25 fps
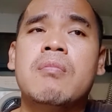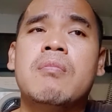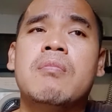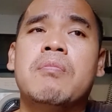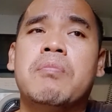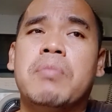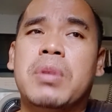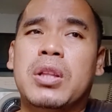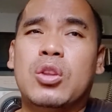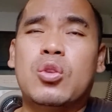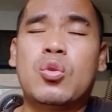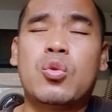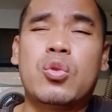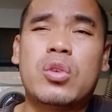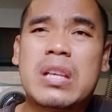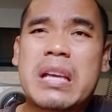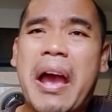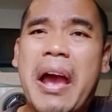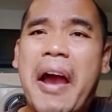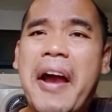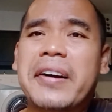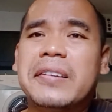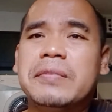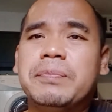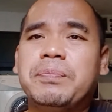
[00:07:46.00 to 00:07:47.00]

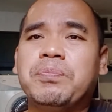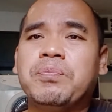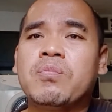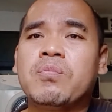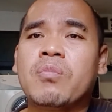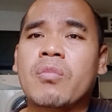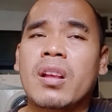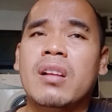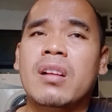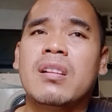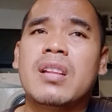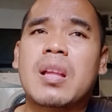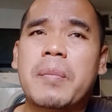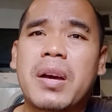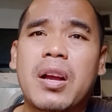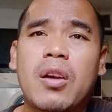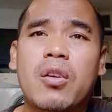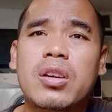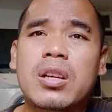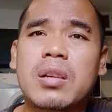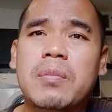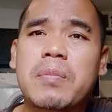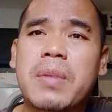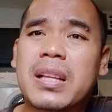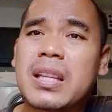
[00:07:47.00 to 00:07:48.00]
bentuknya tapi kalau
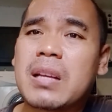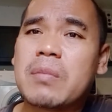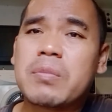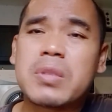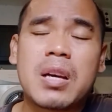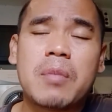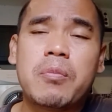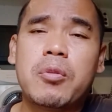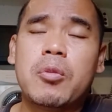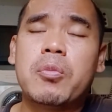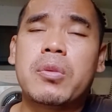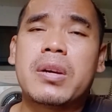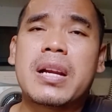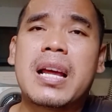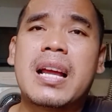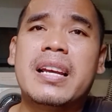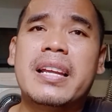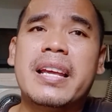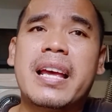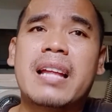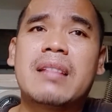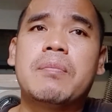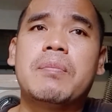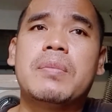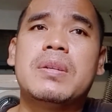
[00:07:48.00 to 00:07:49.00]
di Batam saya belum pernah
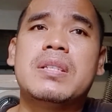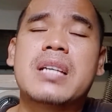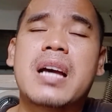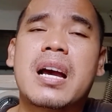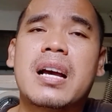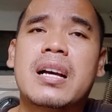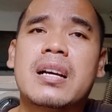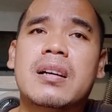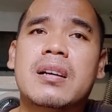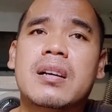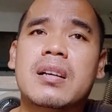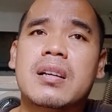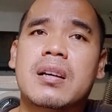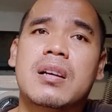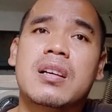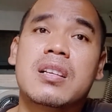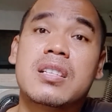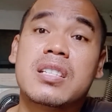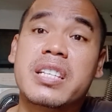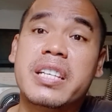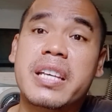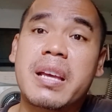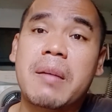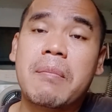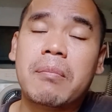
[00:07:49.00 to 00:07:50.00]
lihat pisang
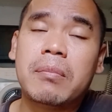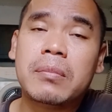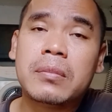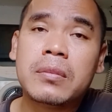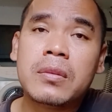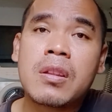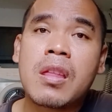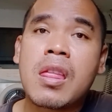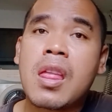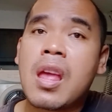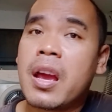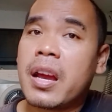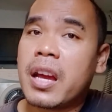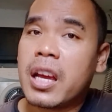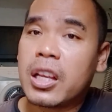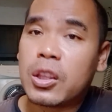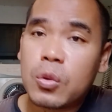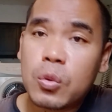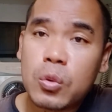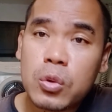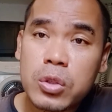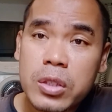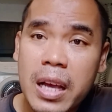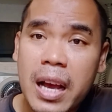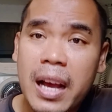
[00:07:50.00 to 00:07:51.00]
siam itu
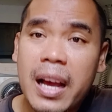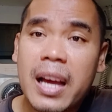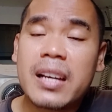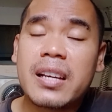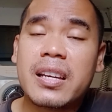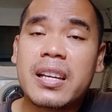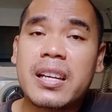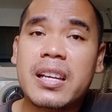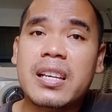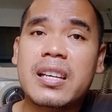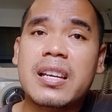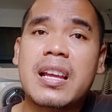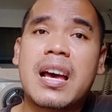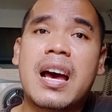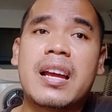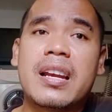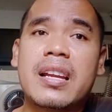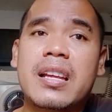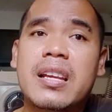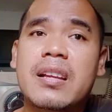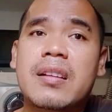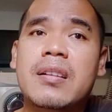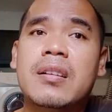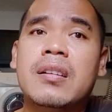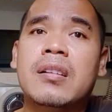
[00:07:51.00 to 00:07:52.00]
usahakan
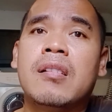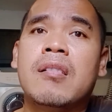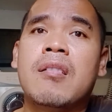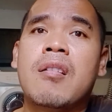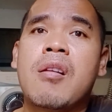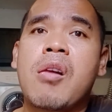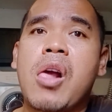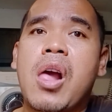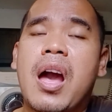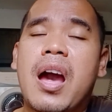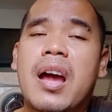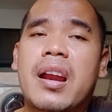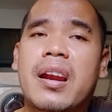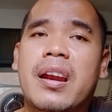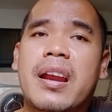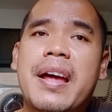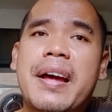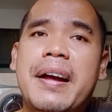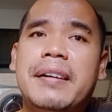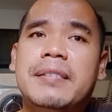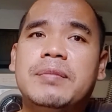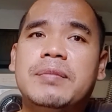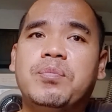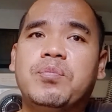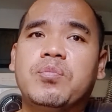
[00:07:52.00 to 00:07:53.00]
dihindari
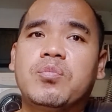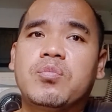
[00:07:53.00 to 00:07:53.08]
karena